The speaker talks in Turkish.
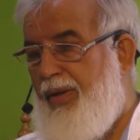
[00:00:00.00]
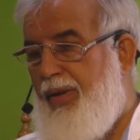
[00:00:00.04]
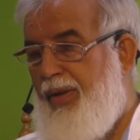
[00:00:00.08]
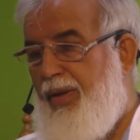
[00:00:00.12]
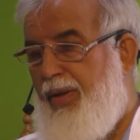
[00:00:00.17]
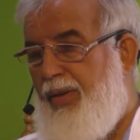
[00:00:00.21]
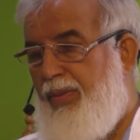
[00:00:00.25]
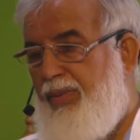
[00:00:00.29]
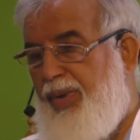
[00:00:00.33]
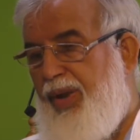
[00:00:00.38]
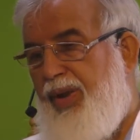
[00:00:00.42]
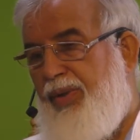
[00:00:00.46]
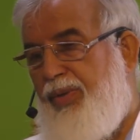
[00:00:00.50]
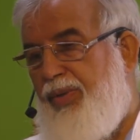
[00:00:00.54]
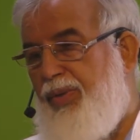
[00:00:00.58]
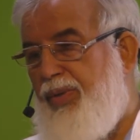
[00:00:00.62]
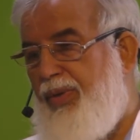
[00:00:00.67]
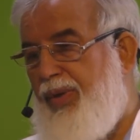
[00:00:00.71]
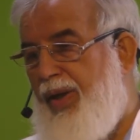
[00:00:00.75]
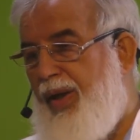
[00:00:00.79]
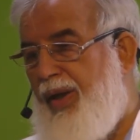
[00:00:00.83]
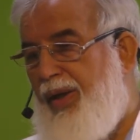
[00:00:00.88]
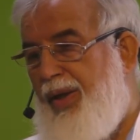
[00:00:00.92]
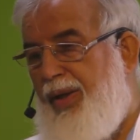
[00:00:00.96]
bir
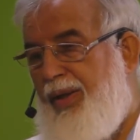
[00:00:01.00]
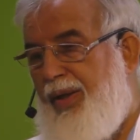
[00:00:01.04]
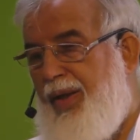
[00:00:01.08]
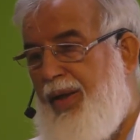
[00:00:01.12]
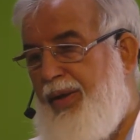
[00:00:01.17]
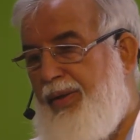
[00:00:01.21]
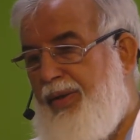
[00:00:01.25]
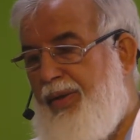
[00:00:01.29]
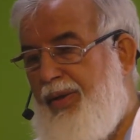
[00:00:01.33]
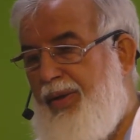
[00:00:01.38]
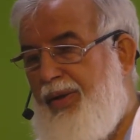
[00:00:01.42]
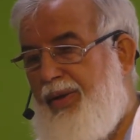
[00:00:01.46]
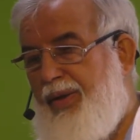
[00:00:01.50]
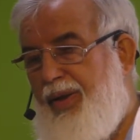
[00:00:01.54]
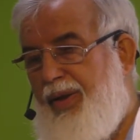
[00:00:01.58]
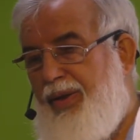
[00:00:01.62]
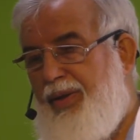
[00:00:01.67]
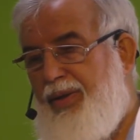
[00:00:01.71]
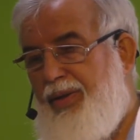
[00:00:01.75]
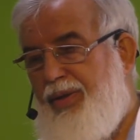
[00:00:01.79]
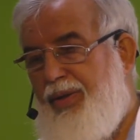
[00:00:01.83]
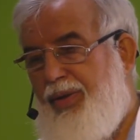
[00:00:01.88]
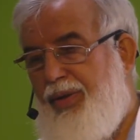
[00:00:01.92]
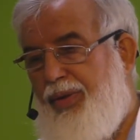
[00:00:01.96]
günde hayatını
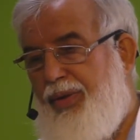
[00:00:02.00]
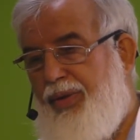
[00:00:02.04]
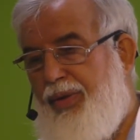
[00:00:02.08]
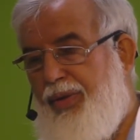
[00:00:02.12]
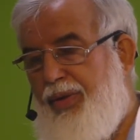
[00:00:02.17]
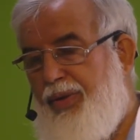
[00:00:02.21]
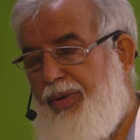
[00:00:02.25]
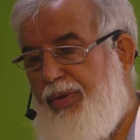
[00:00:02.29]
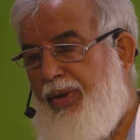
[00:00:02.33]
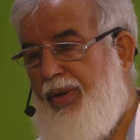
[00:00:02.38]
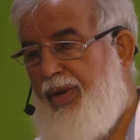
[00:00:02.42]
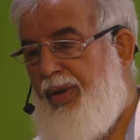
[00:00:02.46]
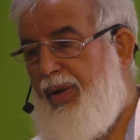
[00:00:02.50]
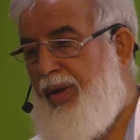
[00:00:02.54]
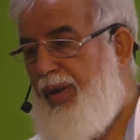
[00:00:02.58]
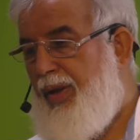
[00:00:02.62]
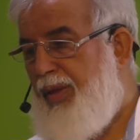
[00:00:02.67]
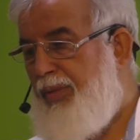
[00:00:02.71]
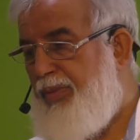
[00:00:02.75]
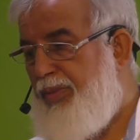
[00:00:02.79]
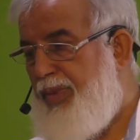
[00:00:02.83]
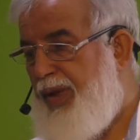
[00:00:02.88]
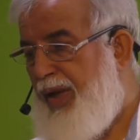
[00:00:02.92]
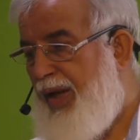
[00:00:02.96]
değiştiriyor.
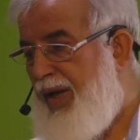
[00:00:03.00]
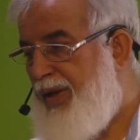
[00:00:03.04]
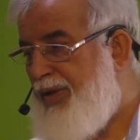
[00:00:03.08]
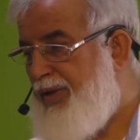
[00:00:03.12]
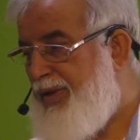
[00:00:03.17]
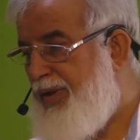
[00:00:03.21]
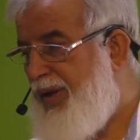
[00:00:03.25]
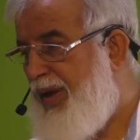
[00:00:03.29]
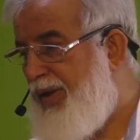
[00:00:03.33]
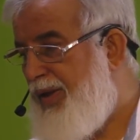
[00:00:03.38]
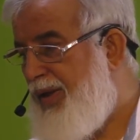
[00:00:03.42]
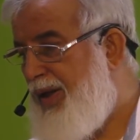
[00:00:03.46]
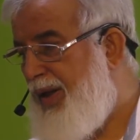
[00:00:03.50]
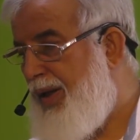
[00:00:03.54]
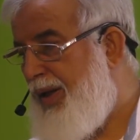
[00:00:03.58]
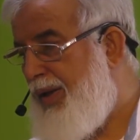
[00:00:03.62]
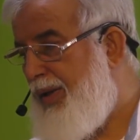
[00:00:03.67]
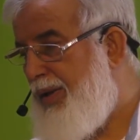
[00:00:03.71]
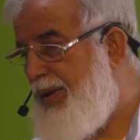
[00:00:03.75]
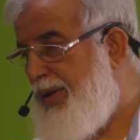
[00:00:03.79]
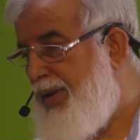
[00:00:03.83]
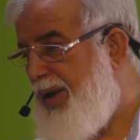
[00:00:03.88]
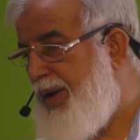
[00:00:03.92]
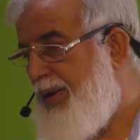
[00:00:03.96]
Her saniye
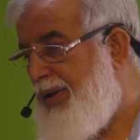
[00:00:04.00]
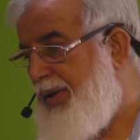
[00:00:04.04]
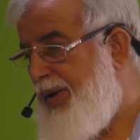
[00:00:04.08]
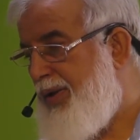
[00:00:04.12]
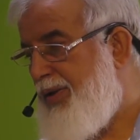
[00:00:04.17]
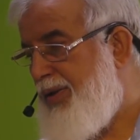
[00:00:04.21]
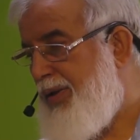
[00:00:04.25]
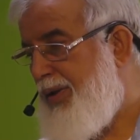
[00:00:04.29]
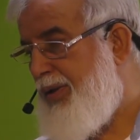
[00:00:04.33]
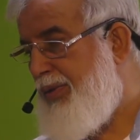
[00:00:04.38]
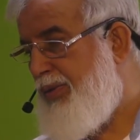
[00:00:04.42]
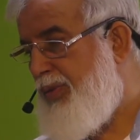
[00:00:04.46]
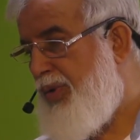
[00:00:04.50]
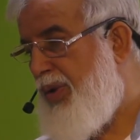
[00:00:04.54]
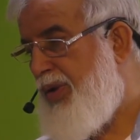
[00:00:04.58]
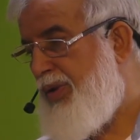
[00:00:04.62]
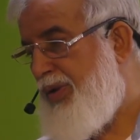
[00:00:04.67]
yaklaşık 4